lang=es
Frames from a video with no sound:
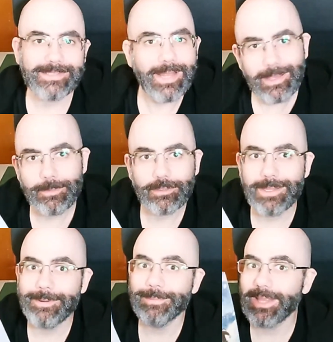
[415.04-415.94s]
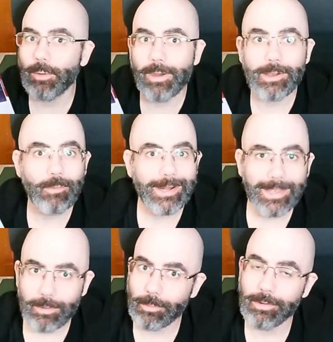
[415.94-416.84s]
este libro, te permite jugar
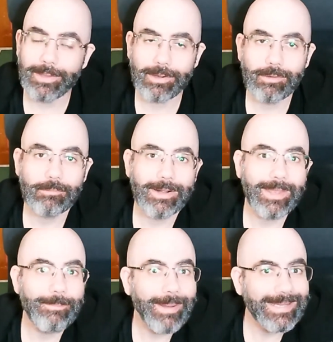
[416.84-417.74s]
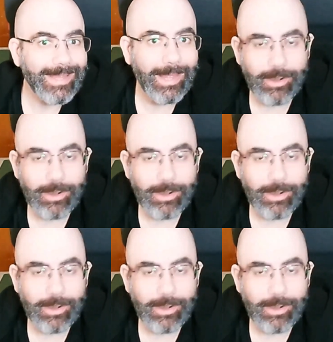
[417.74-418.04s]
cualquier juego de rol, cualquier partida